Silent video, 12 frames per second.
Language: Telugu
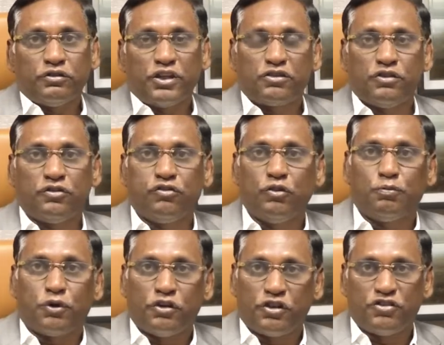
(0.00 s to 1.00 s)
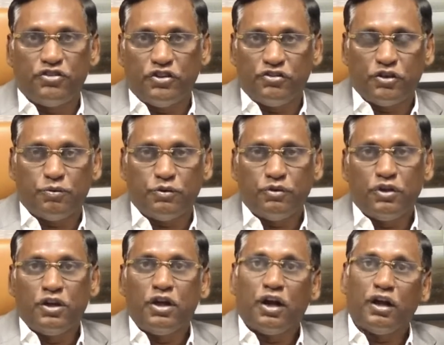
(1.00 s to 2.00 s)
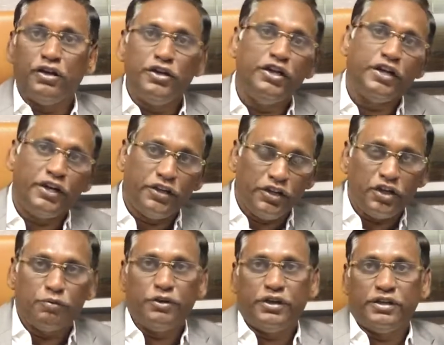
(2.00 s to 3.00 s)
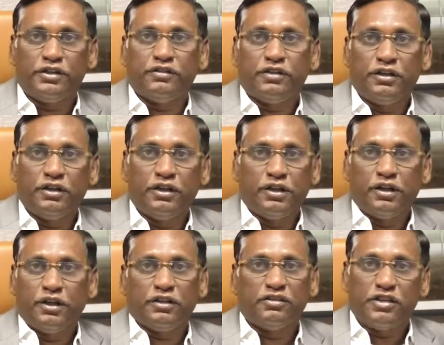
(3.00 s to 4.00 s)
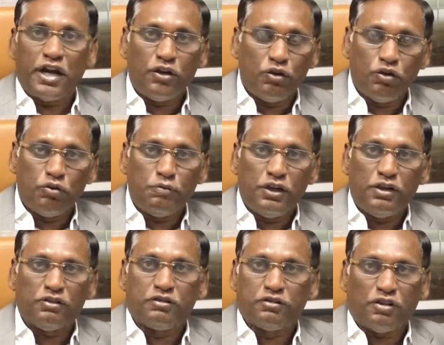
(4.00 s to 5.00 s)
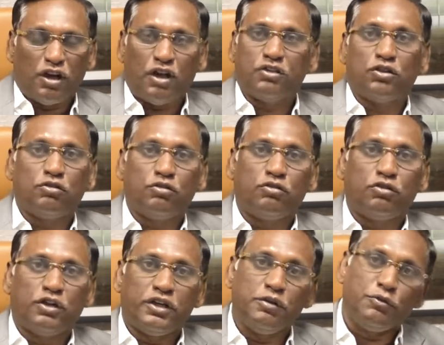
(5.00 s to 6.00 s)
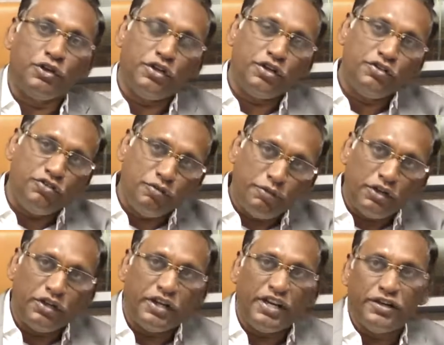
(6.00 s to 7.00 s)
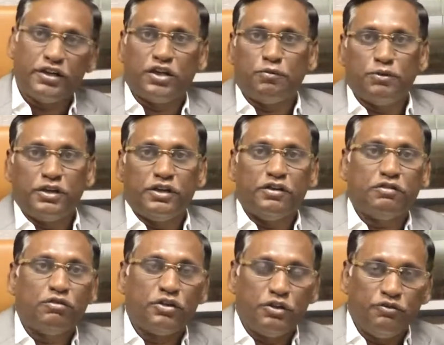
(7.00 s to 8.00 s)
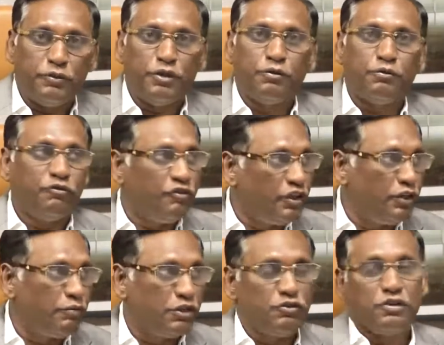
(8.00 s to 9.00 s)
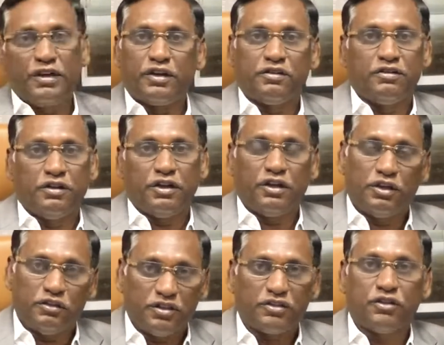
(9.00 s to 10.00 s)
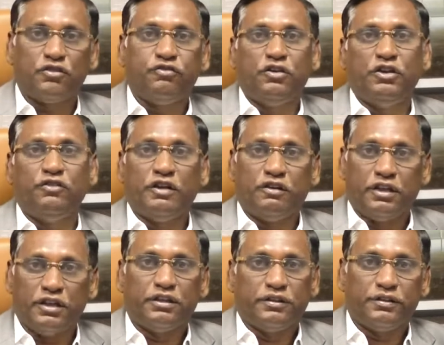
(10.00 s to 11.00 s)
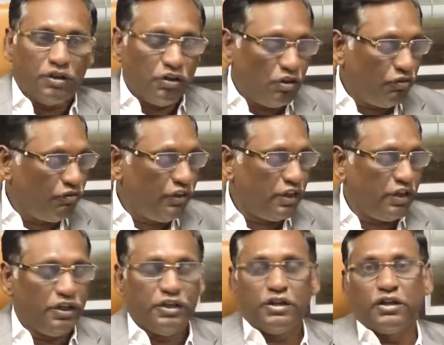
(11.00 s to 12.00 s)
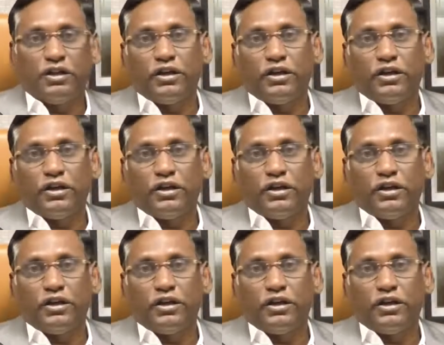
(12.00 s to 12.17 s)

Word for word: సక్సెస్ఫుల్ ప్రాజెక్ట్స్ చేశాము అన్ని గేటెడ్ కమ్యూనిటీసే స్టాండ్ లోన్ బిల్డింగ్స్ చాలా తక్కువ ఉన్నాయి మొదటి నుంచి మాది గేటెడ్ కమ్యూనిటీస్లోనే మేము వెరీ మచ్ ఇంట్రెస్టెడ్ అండ్ సక్సెస్ఫుల్లీ వీఆర్ డన్ నౌ వీఆర్ ఇన్